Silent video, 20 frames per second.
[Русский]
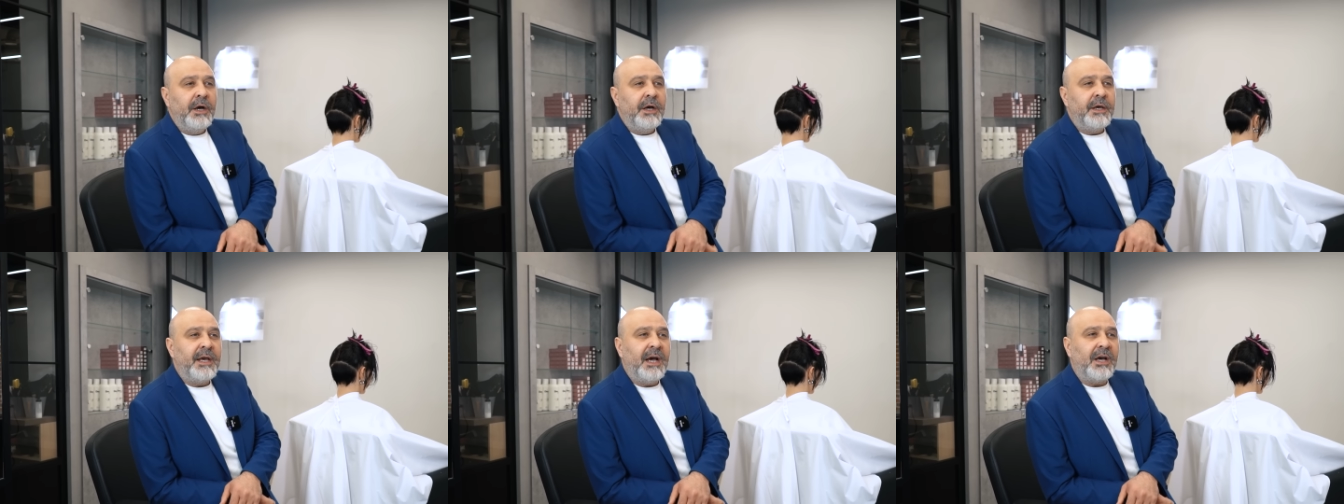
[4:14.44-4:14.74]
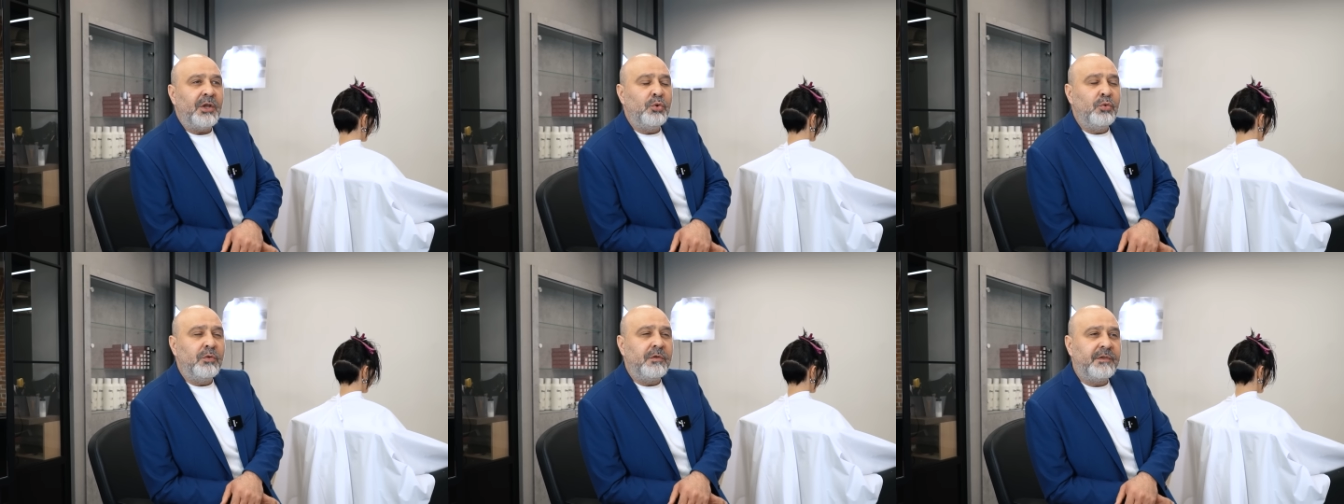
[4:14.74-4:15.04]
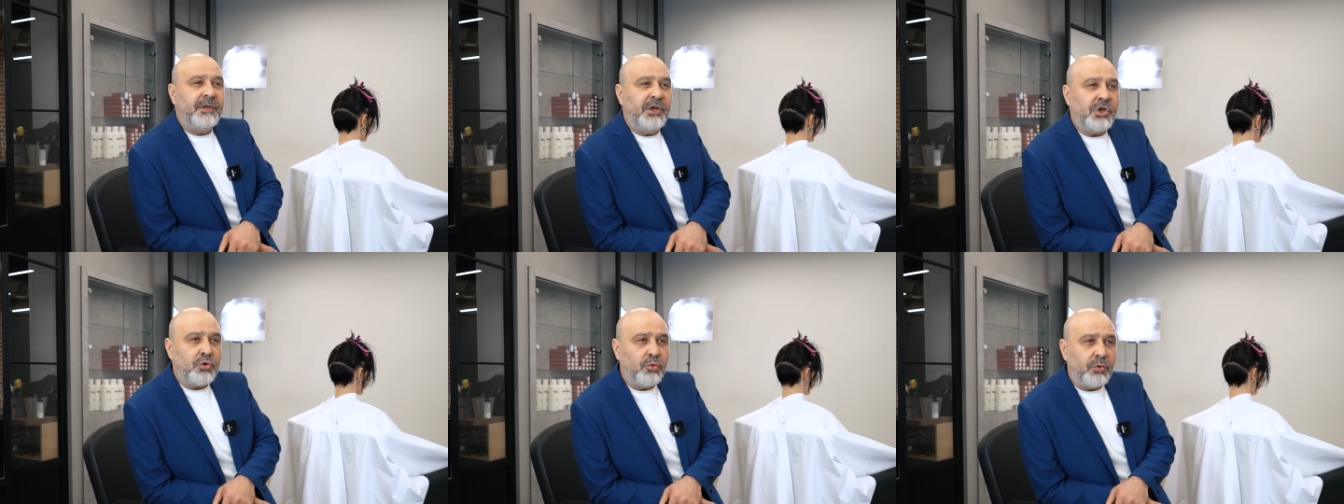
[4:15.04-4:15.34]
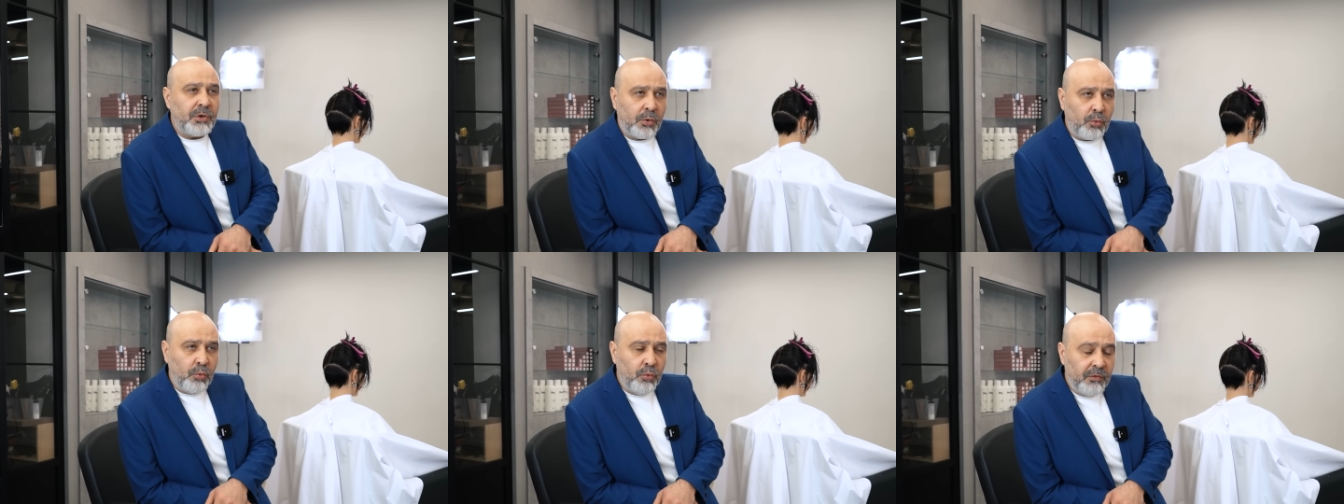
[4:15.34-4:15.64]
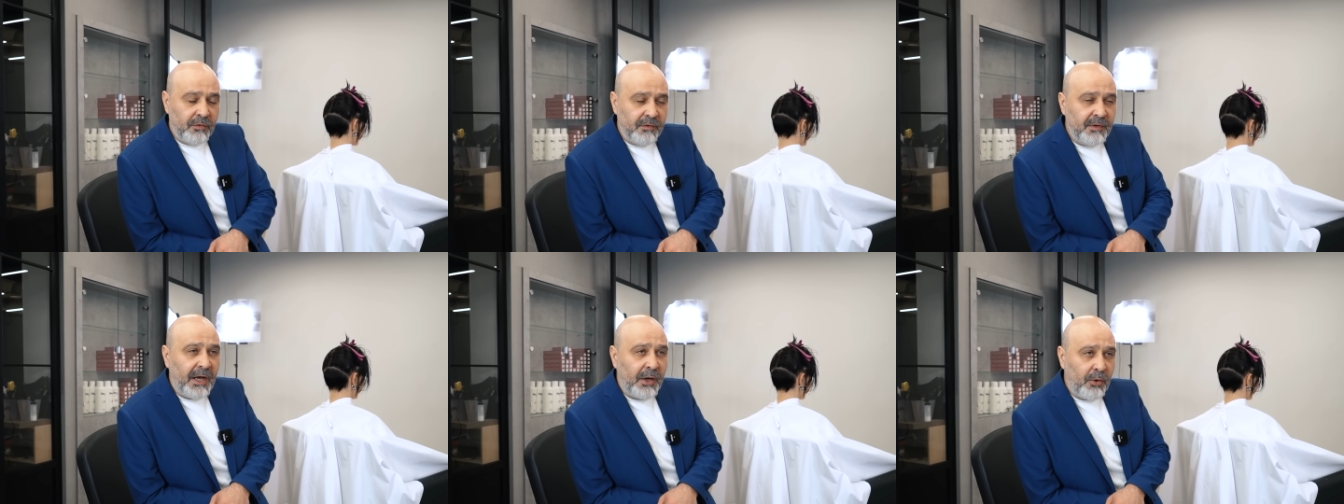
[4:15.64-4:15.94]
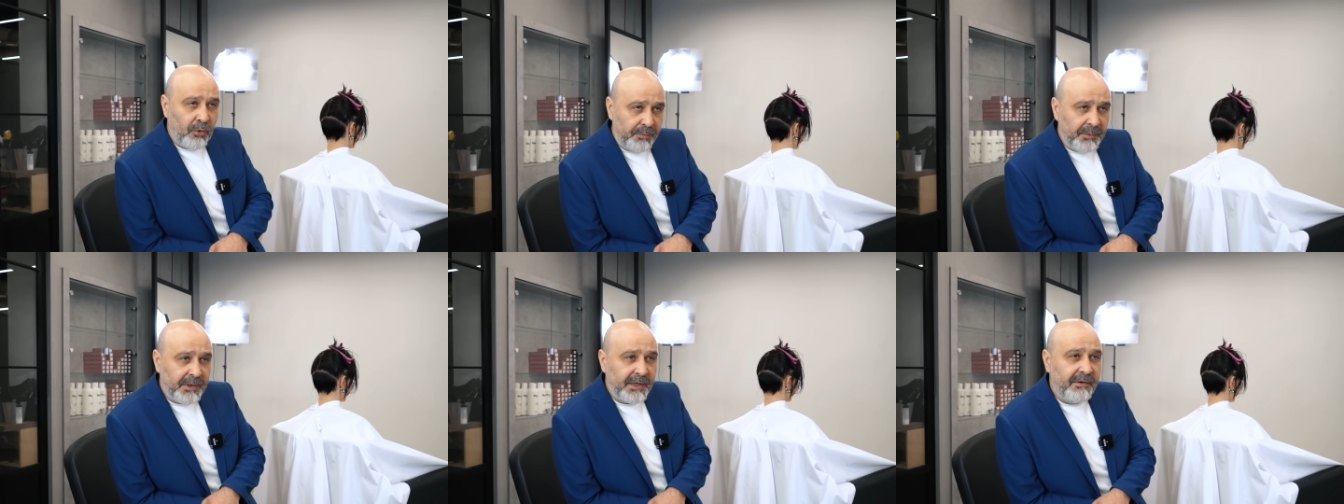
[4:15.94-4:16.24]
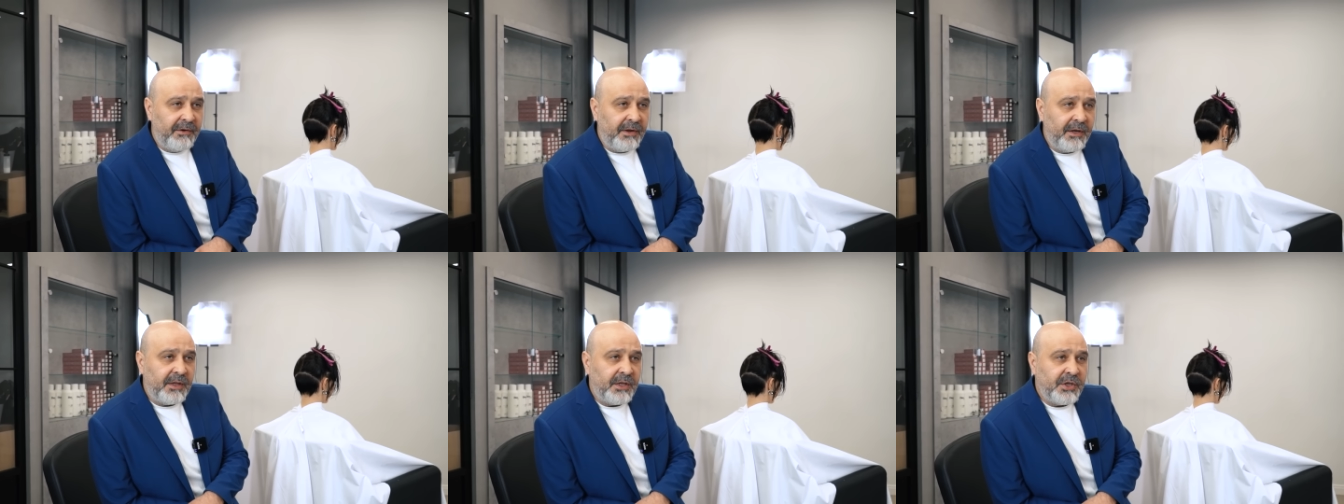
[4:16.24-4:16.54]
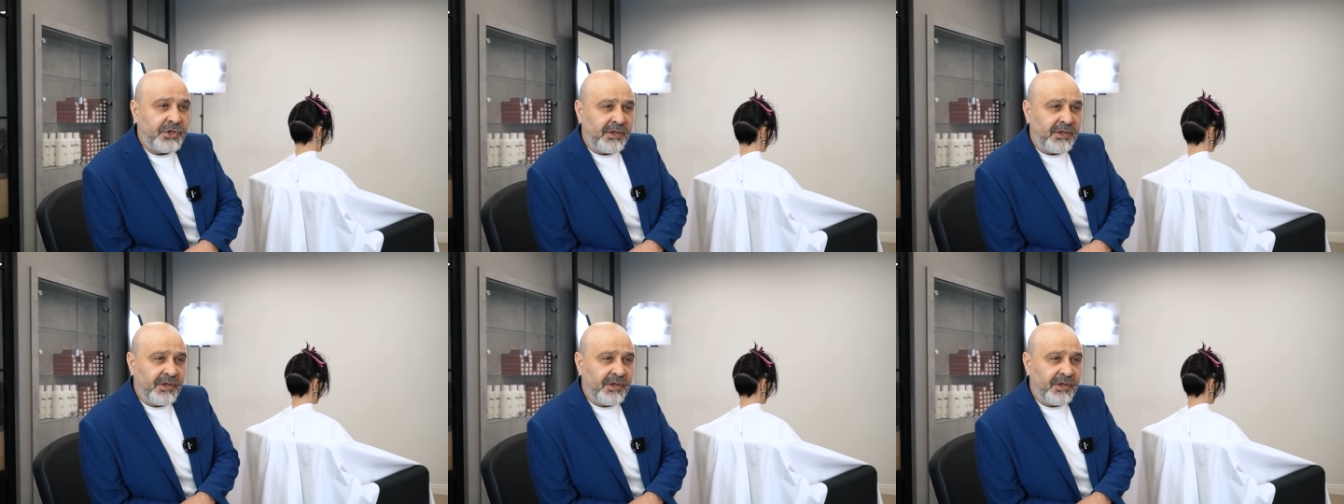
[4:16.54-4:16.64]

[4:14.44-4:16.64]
я одну стрижку такую знаю, он мне говорит,